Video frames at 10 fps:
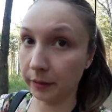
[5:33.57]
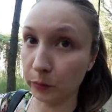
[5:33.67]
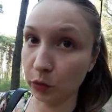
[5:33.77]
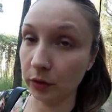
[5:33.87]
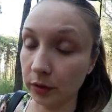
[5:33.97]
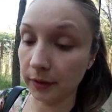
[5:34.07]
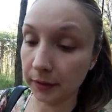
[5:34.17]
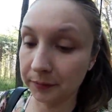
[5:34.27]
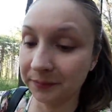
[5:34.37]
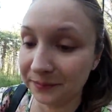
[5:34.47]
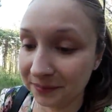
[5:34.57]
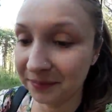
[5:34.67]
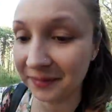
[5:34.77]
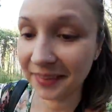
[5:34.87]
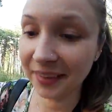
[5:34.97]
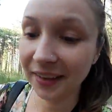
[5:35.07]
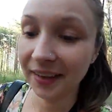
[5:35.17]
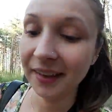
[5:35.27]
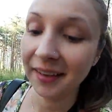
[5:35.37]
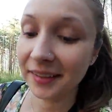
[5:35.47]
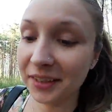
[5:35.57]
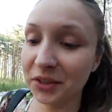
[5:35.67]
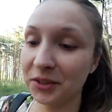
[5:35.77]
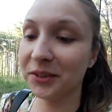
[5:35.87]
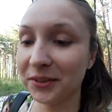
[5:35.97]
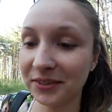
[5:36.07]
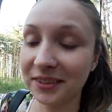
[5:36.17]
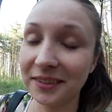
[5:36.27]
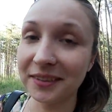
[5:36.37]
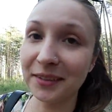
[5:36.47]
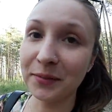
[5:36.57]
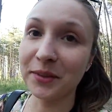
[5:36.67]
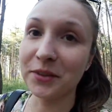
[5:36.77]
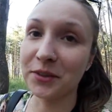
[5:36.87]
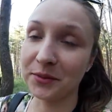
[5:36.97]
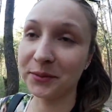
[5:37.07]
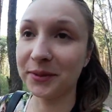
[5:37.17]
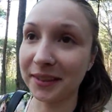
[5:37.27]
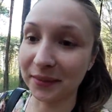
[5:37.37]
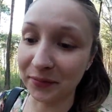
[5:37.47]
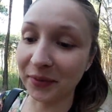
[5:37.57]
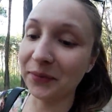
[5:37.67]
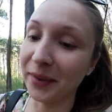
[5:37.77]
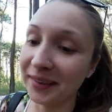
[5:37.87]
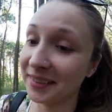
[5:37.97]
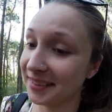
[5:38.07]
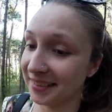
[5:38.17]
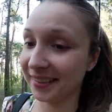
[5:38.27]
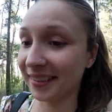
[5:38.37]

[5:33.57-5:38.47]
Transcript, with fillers: не мой день. Еще и водитель маршрутки попался.